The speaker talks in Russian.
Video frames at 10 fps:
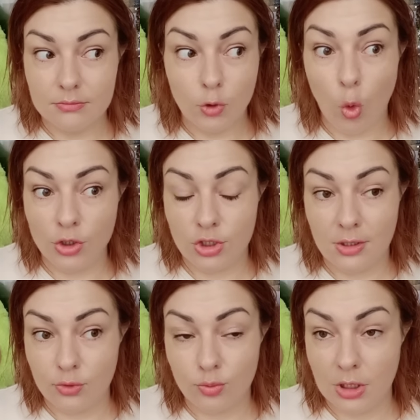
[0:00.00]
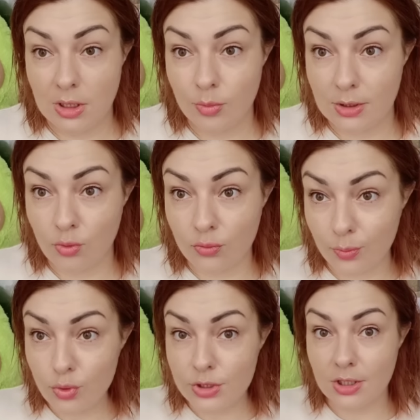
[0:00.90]
очень давно у меня не было такого
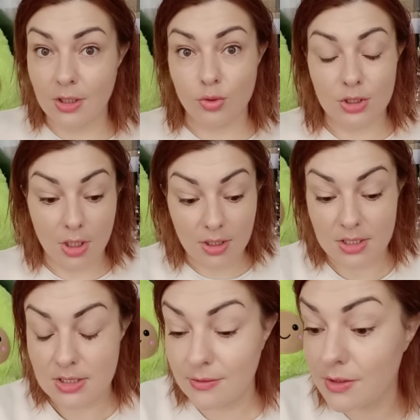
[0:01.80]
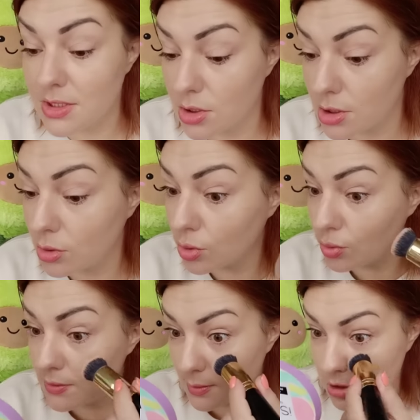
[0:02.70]
бюстика, который так красиво держит
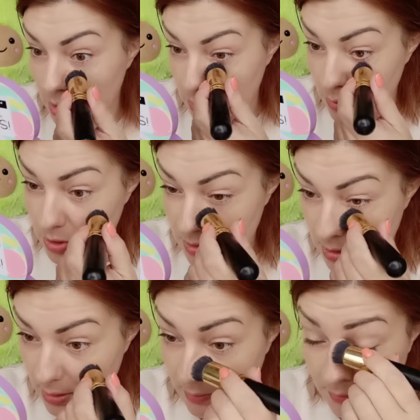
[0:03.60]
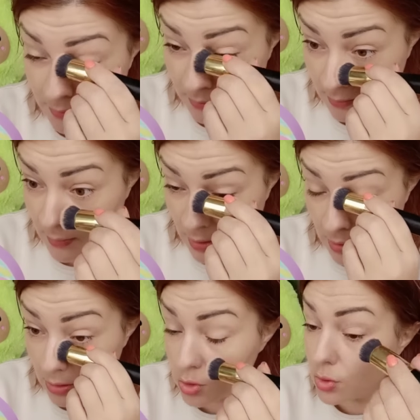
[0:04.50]
грудь. Вообще изумительно.
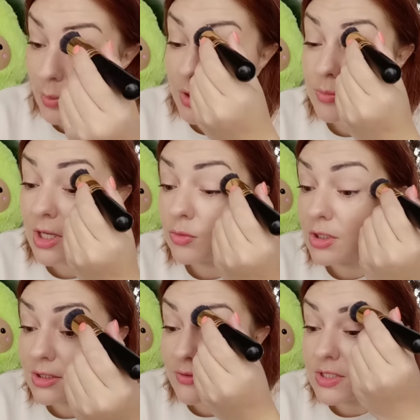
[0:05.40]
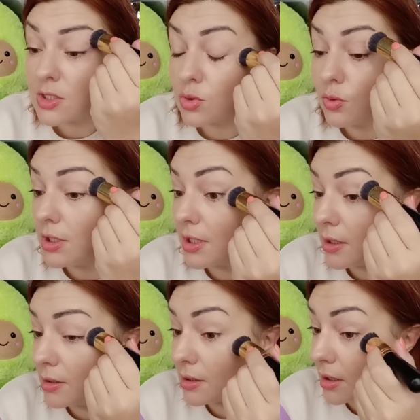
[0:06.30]
Так что я прям довольна на все 100, и
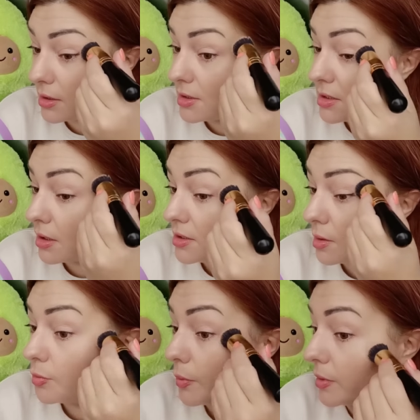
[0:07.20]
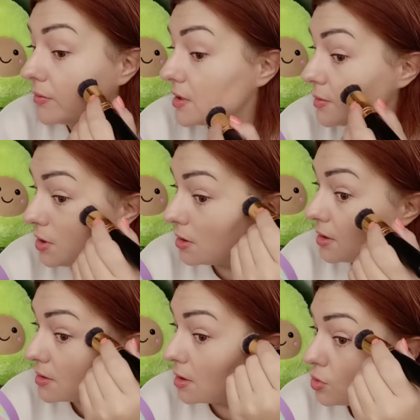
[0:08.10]
я наконец-то хотя бы попала в размер, и
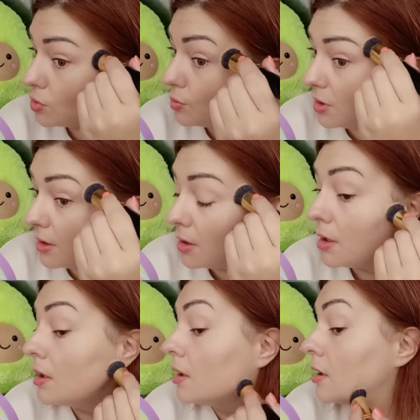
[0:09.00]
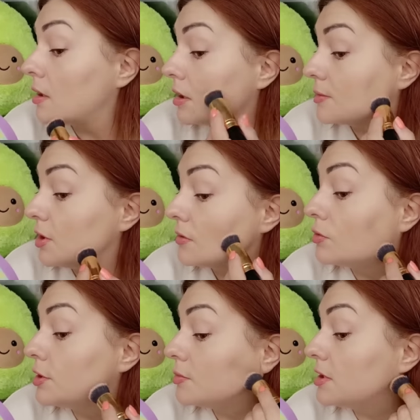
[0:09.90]
я знаю, что у меня размер
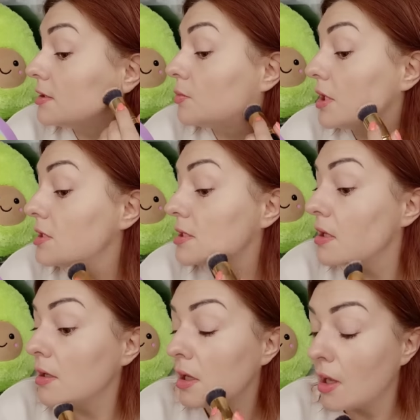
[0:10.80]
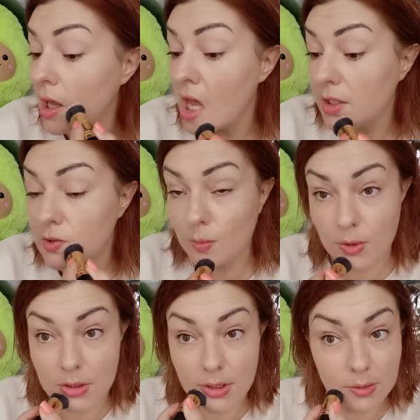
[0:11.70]
85С.
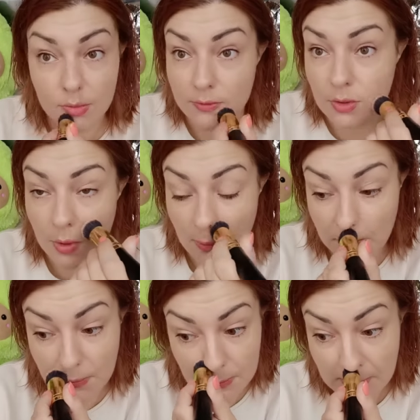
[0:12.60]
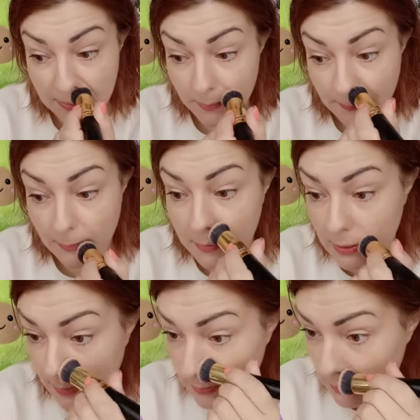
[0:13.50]
Изумительно, мне в нем комфортно,
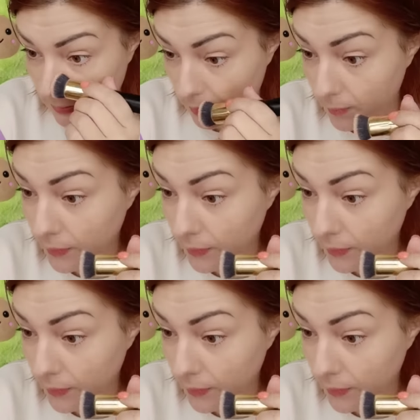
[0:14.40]
вообще красота.